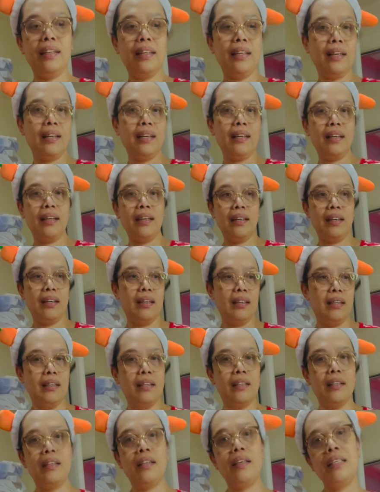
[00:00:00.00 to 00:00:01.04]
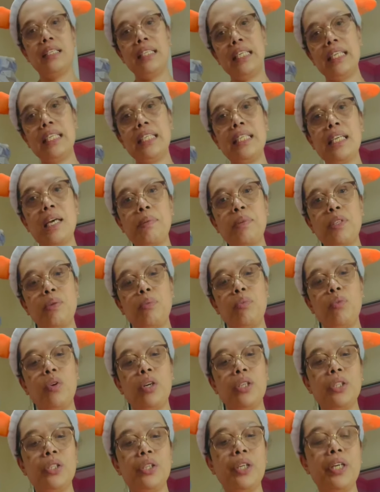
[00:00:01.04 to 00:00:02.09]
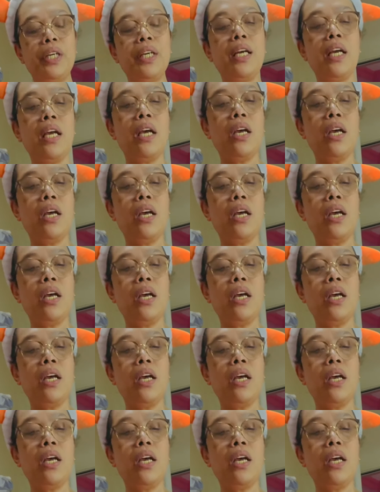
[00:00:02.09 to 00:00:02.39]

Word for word: uh, ah, 6 cups of water.